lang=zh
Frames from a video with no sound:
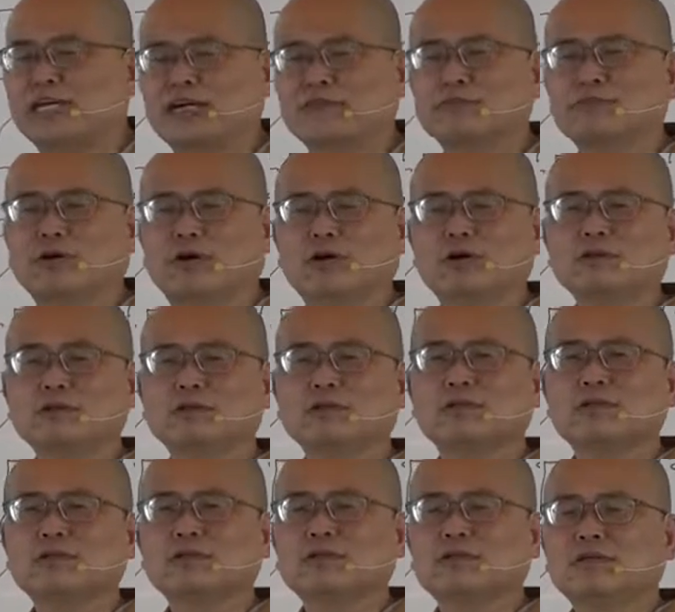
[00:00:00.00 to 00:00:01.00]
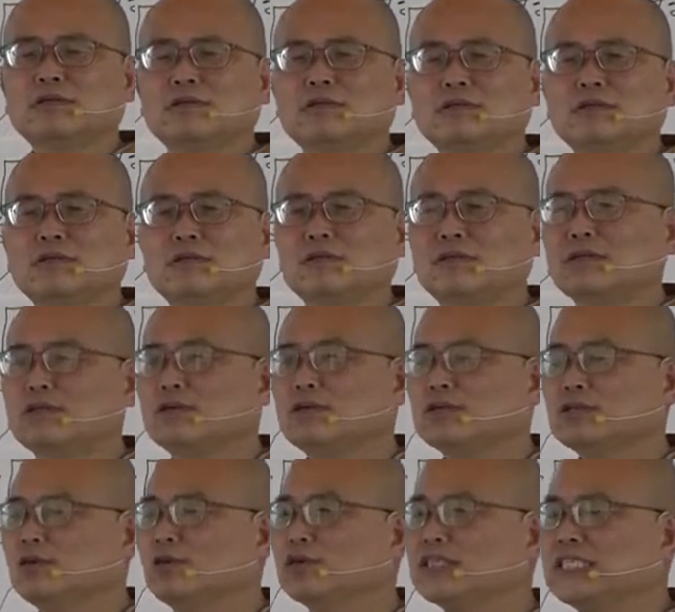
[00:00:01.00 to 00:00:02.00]
养佛，
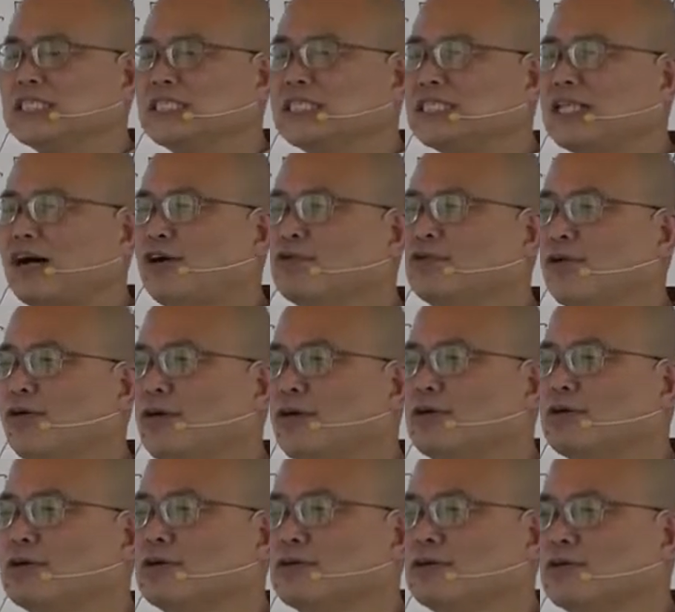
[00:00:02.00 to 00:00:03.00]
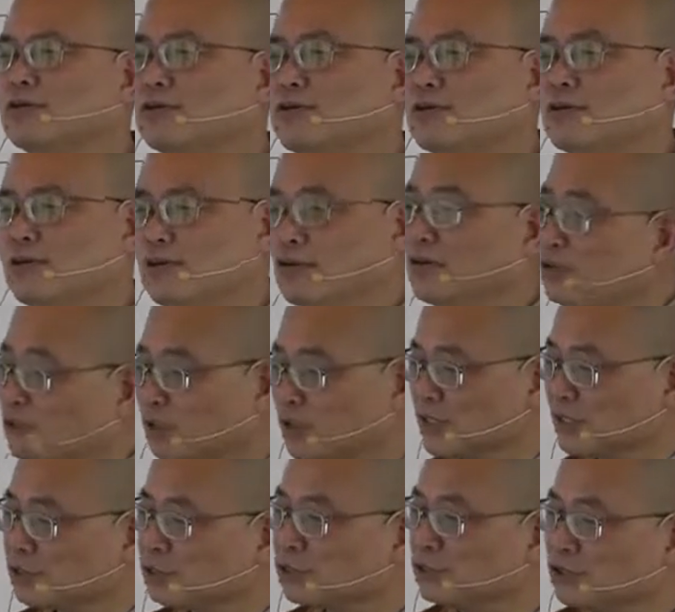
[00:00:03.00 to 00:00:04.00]
多祈祷佛，我
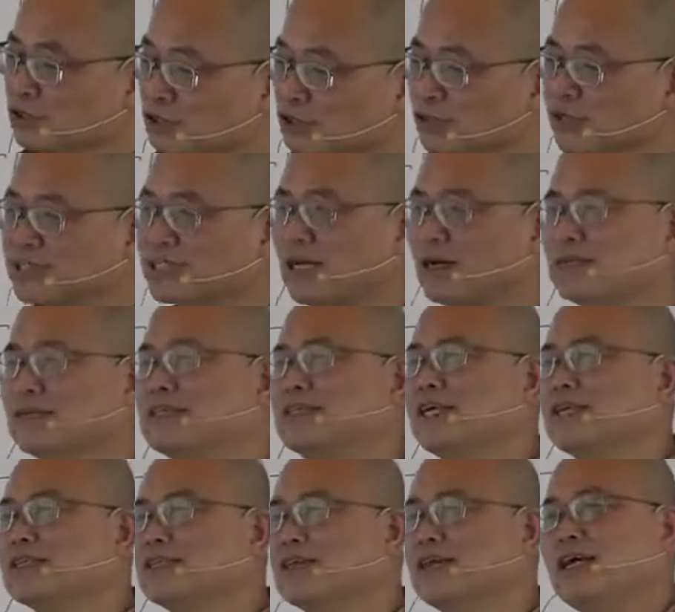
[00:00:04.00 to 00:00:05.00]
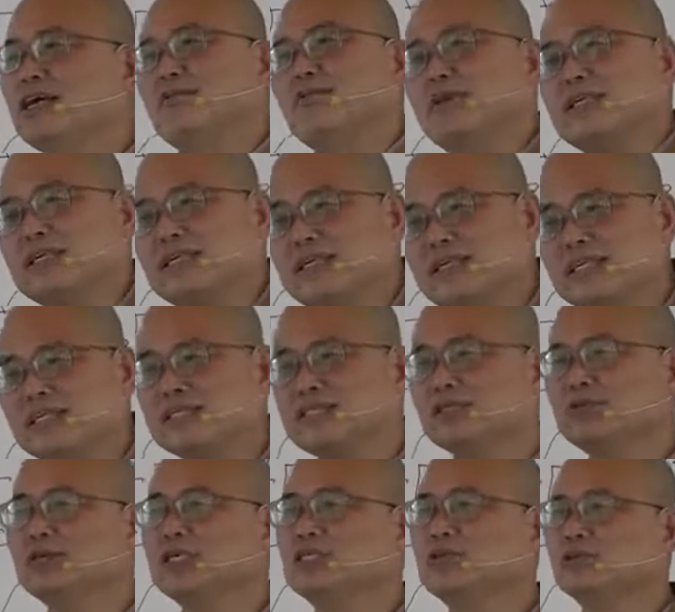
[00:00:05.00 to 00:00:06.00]
的苦就会少一点，我的乐
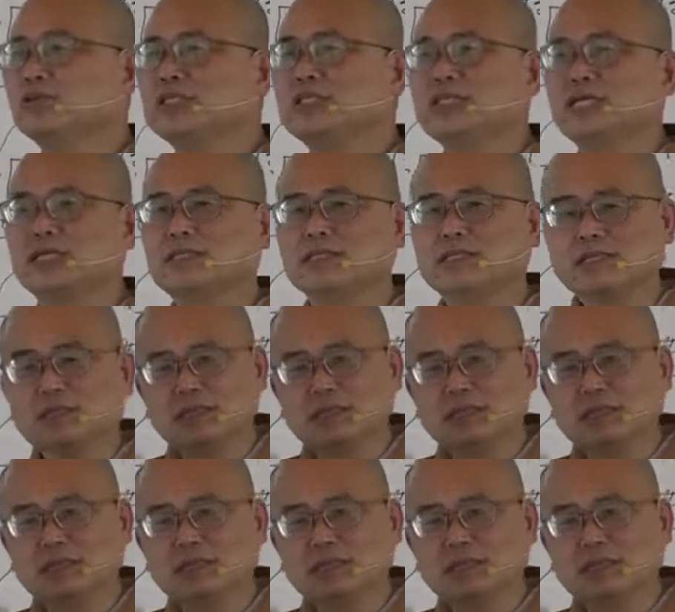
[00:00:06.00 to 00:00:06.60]
就会多一点。